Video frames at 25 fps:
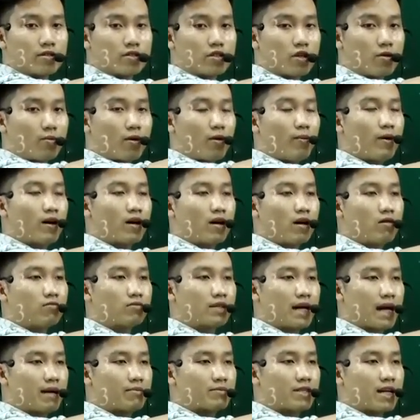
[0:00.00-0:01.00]
Cho mẫu bằng
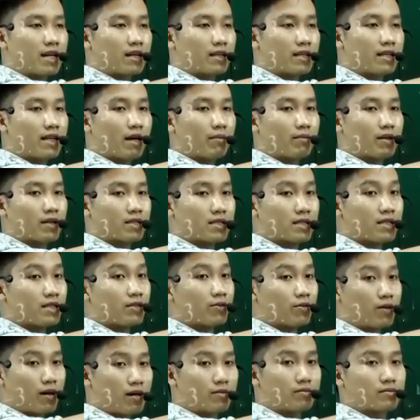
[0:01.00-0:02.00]
không các em ra đặc nhiệm là gì,
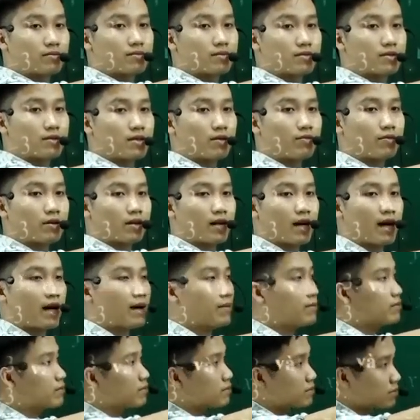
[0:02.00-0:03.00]
đúng không? Xong rồi các
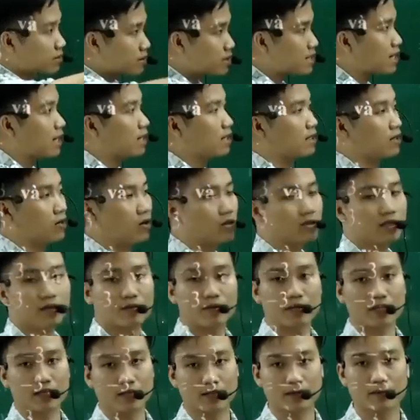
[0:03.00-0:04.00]
em trả lời đó
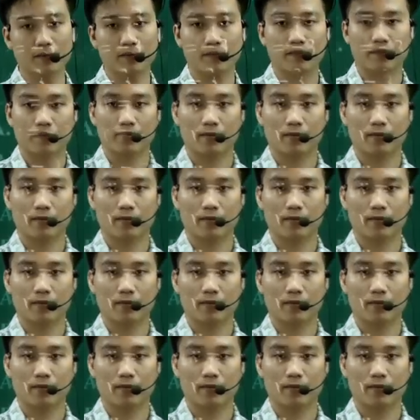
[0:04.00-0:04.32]
tiệm cận đứng.